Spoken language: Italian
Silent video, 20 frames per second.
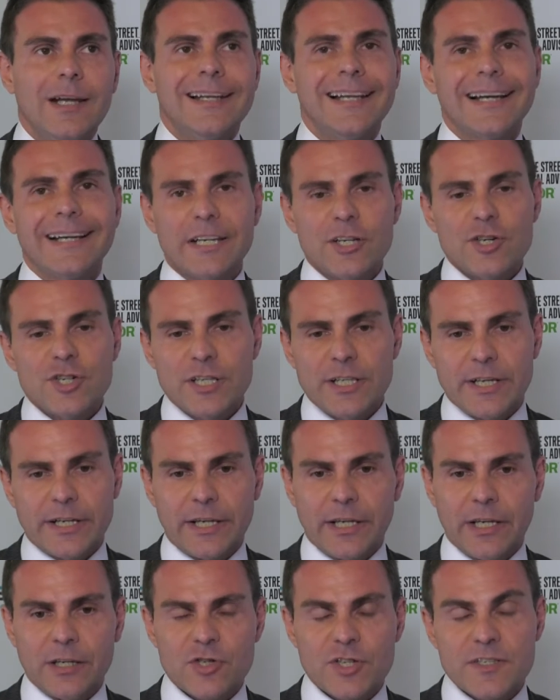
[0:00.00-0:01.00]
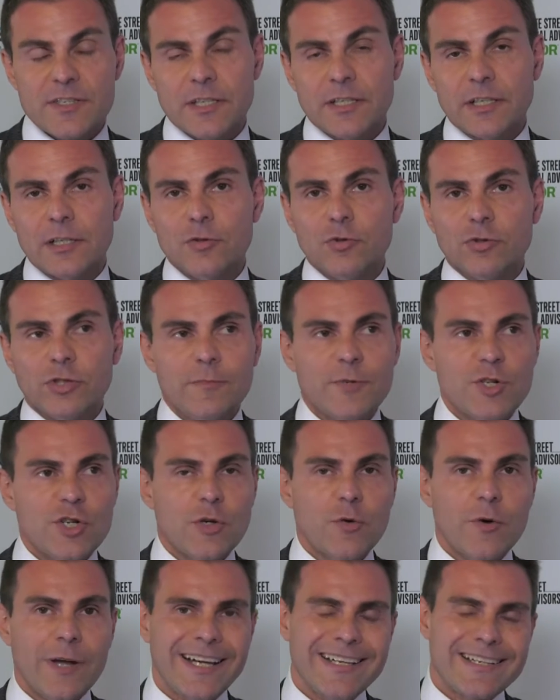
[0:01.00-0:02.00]
La crescita che c'è stata negli ultimi
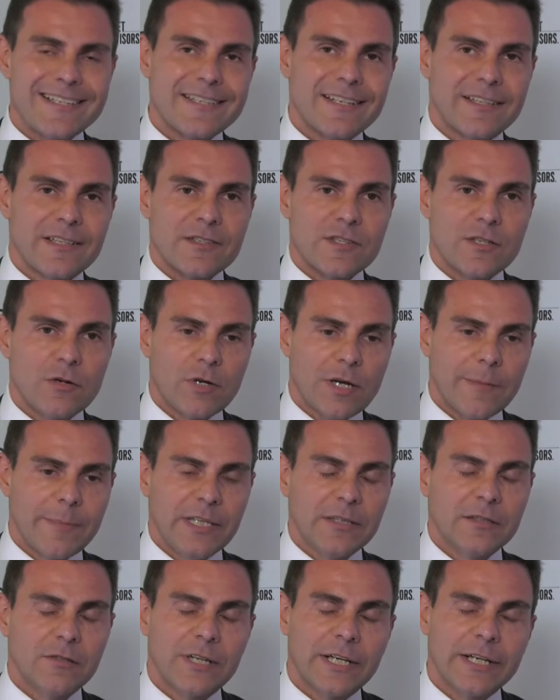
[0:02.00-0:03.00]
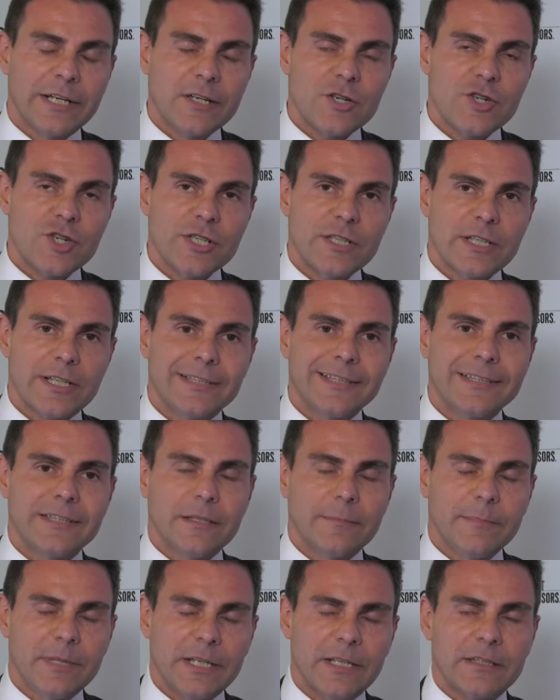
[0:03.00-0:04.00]
cinque anni è stata sicuramente una crescita
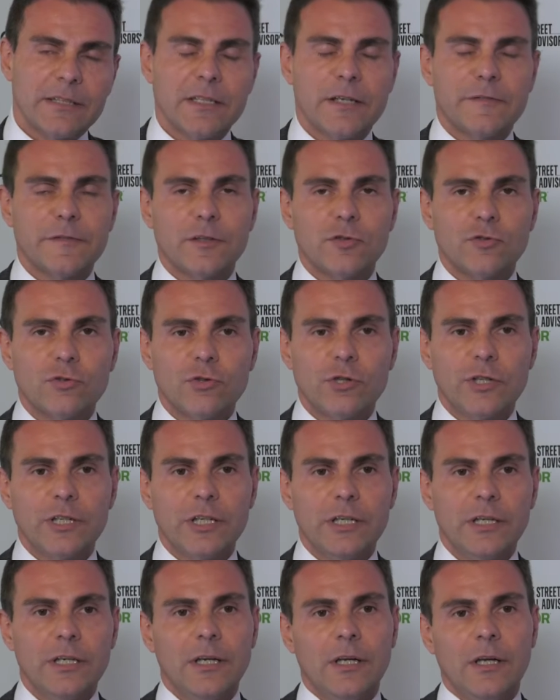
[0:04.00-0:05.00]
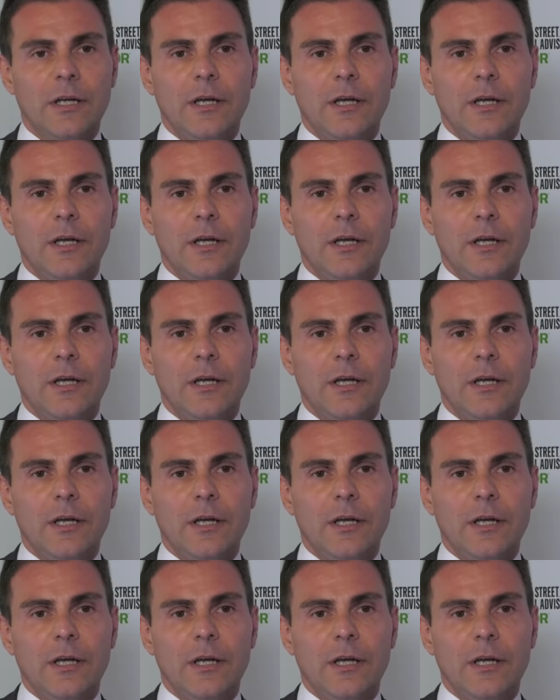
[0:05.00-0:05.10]
determinata da fattori